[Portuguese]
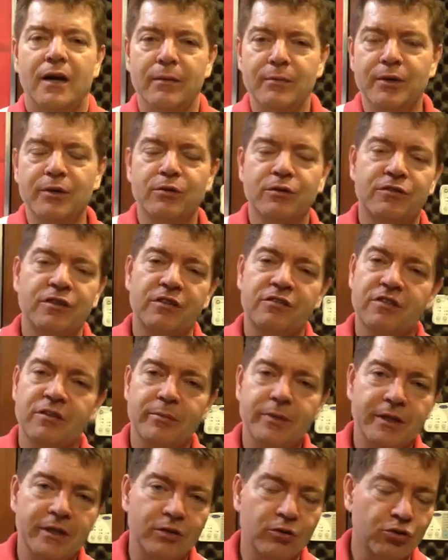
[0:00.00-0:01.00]
Amigos da
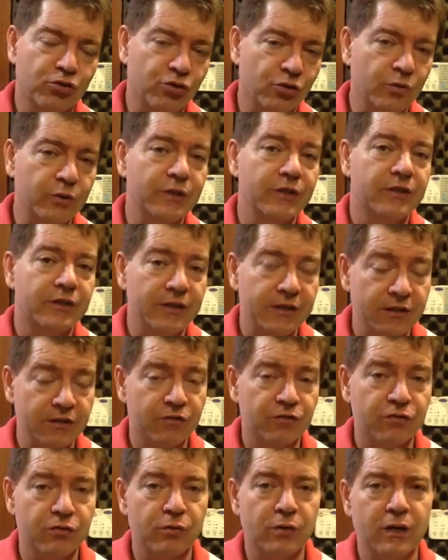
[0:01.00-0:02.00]
CBN, um jogo
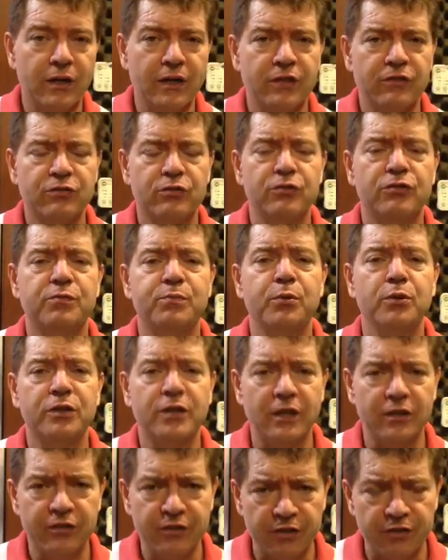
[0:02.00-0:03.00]
intenso, um clássico
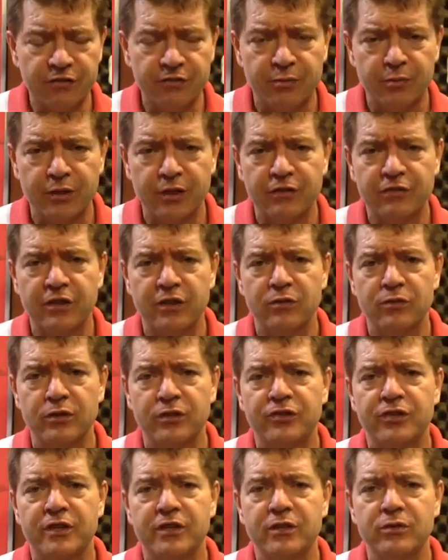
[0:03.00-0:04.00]
disputadíssimo nesta
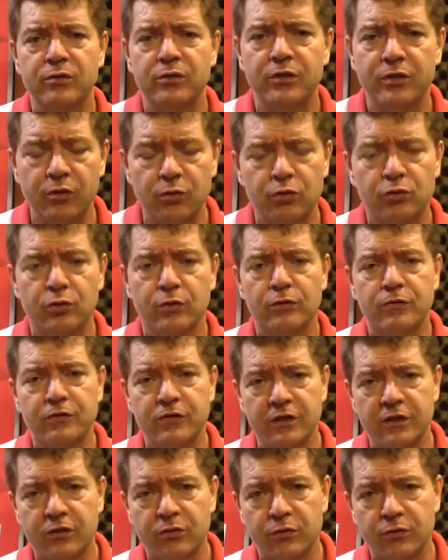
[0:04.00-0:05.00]
noite aqui no Newton
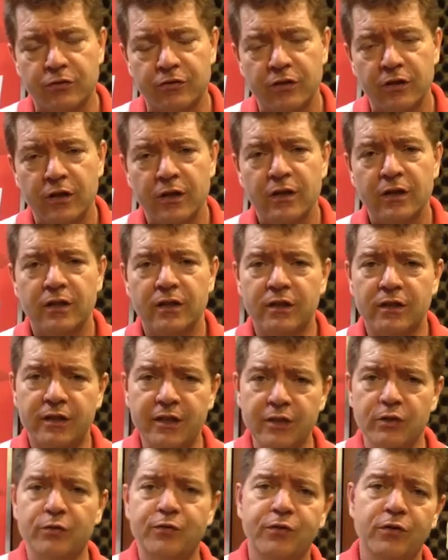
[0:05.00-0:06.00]
Santos.
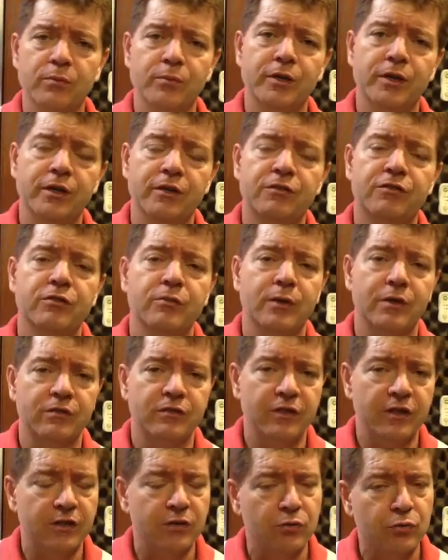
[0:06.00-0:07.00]
Deu Fluminense 1 a
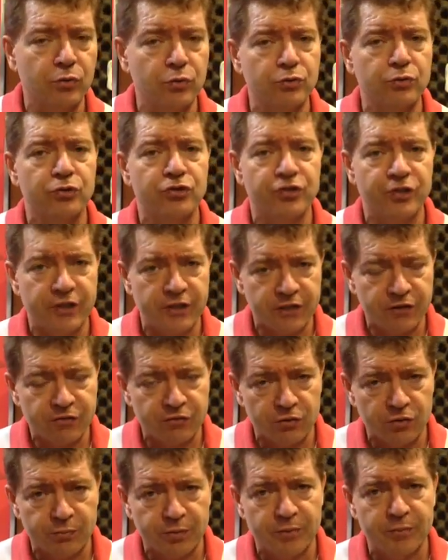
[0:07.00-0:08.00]
0, gol do
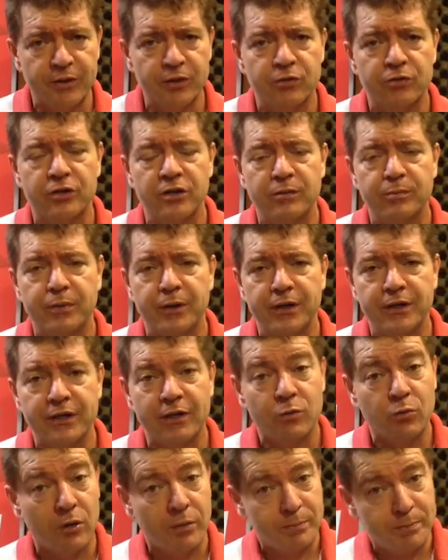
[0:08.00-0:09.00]
Gerson no primeiro tempo
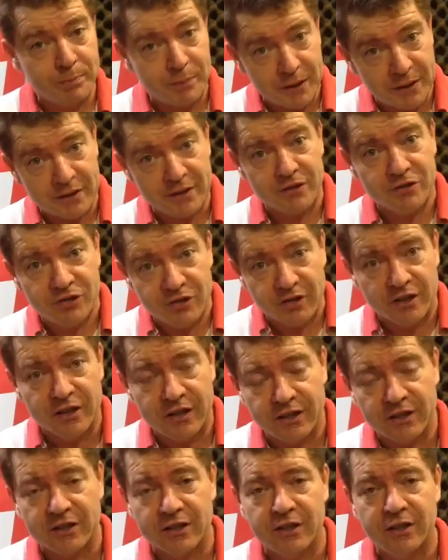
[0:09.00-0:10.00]
ainda com a perna
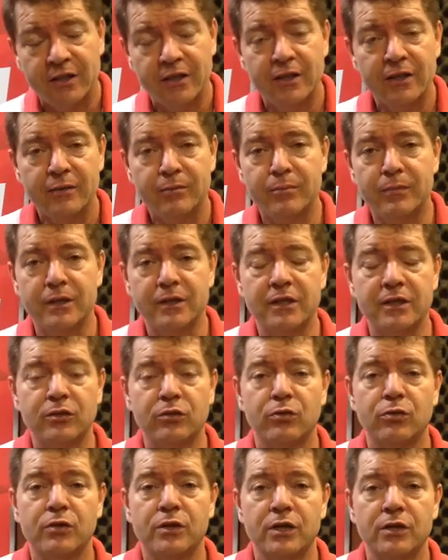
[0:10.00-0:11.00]
direita, mandando
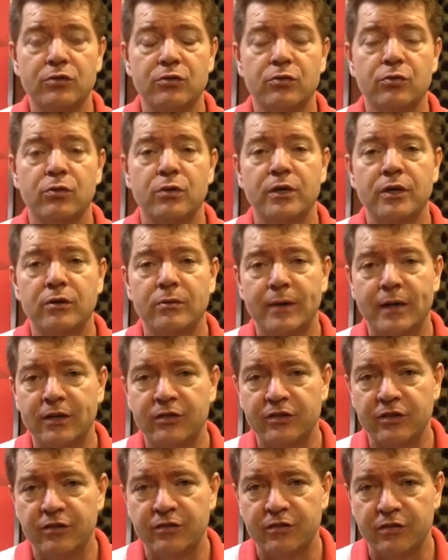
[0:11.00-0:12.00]
no canto do goleiro
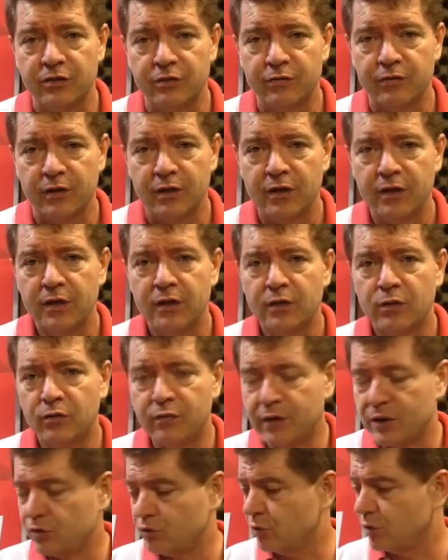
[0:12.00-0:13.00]
Martins Silva.
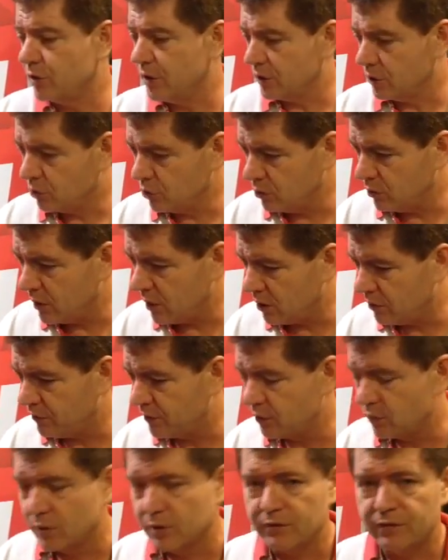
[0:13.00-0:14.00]
Vasco tentou
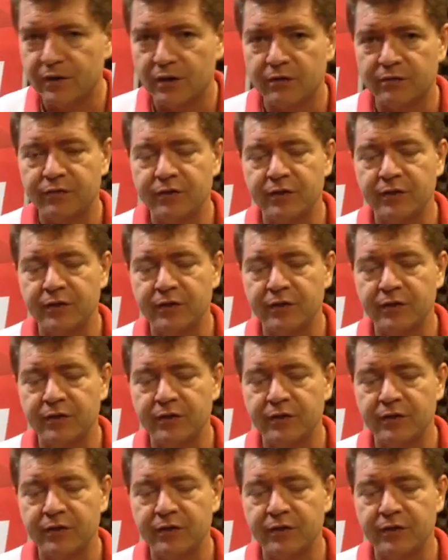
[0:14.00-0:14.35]
Álvaro Oliveira